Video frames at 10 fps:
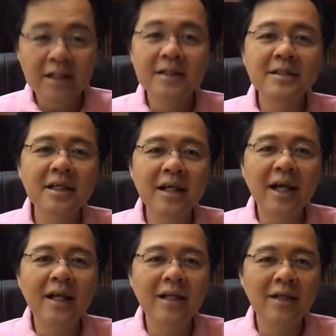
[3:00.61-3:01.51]

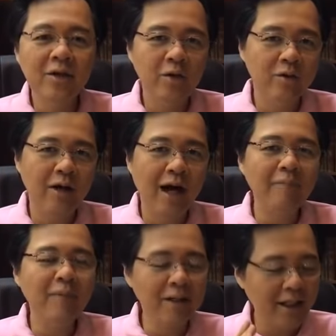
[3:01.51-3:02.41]
sigarilyo.
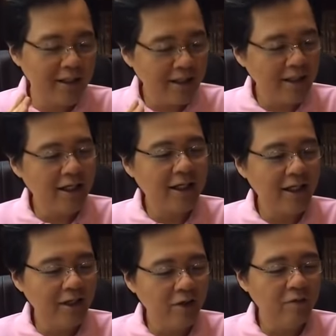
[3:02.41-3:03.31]
Habang
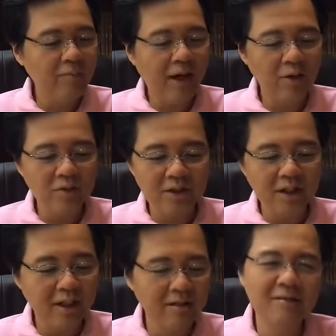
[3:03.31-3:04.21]
naninigarilyo, bagong
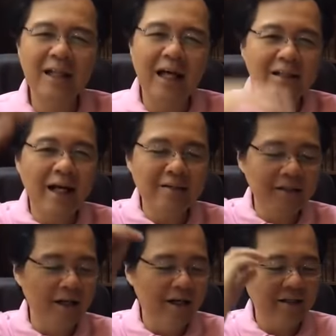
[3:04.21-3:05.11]
sigarilyo, tataas
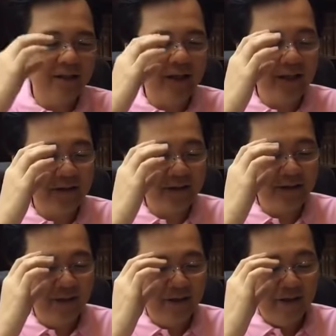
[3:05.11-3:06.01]
ang heart rate.
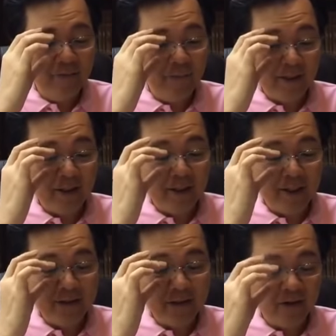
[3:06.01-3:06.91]
Pati
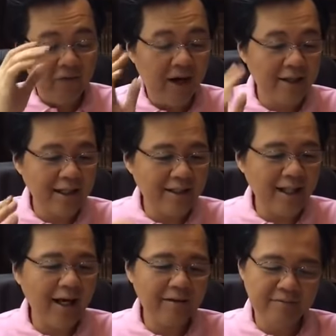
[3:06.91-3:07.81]
risk of heart
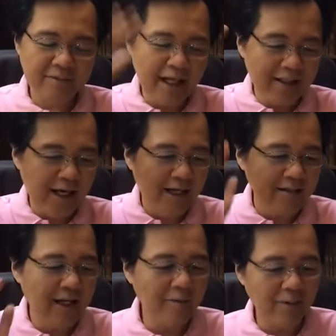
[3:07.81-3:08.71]
attack, tataas
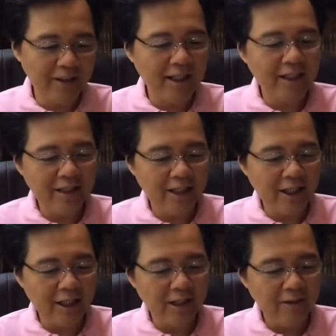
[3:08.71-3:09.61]
habang
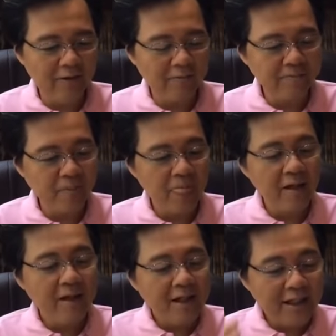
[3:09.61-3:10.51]
naninigarilyo.
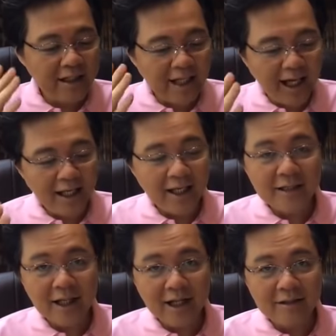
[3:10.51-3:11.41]

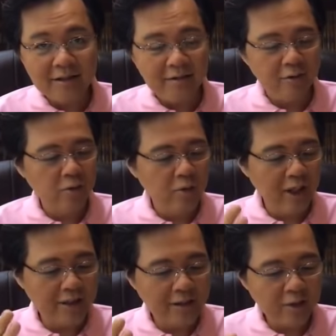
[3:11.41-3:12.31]
Nilalagnat,
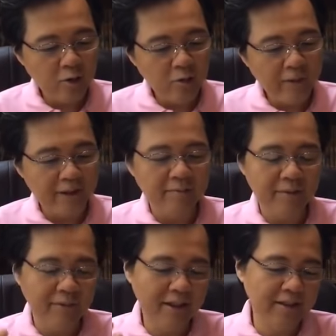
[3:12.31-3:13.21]
kulang sa tubig,
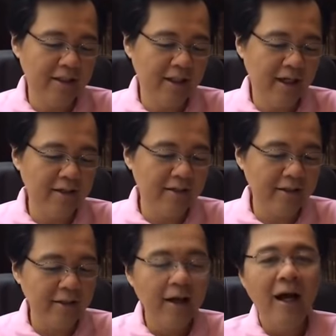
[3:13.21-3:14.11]
bibilisin heart
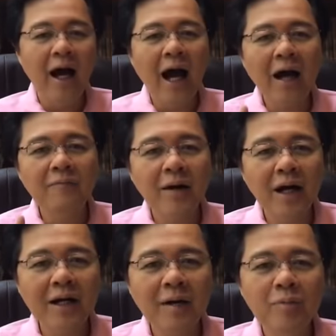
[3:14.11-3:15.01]
rate. Ang
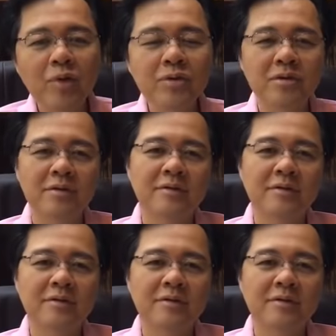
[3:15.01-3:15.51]
mga gamot,